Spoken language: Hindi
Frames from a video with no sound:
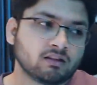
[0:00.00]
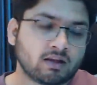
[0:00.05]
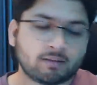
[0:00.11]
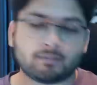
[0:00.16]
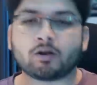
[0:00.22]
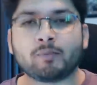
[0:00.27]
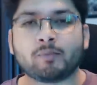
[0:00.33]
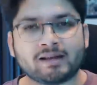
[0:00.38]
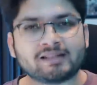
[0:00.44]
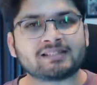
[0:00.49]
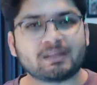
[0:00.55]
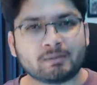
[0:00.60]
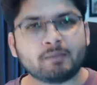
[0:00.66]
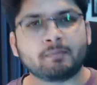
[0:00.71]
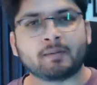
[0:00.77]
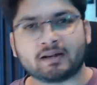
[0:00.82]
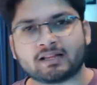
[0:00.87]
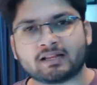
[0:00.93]
अब देखो मैंने
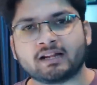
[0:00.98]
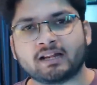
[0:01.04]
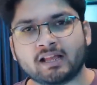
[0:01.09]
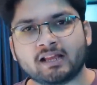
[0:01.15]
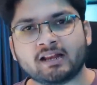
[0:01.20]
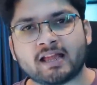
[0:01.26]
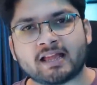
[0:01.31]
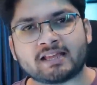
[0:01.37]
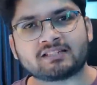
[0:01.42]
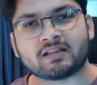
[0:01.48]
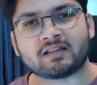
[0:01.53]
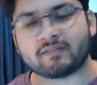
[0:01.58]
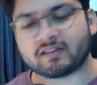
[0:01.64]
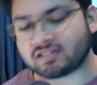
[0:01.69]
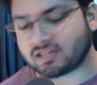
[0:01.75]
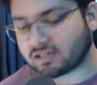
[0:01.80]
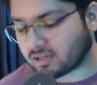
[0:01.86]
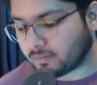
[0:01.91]
सभी पढ़ दिए ठीक है ना हैशटैग
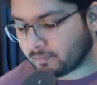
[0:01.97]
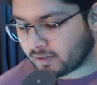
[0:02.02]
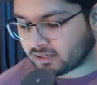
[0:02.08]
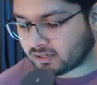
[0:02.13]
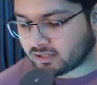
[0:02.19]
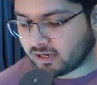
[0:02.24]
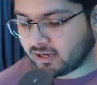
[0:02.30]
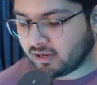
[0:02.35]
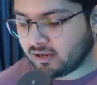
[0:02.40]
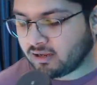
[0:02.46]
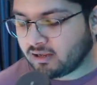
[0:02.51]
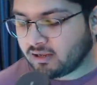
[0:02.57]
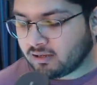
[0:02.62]
वैशटैग सब पढ़ दिए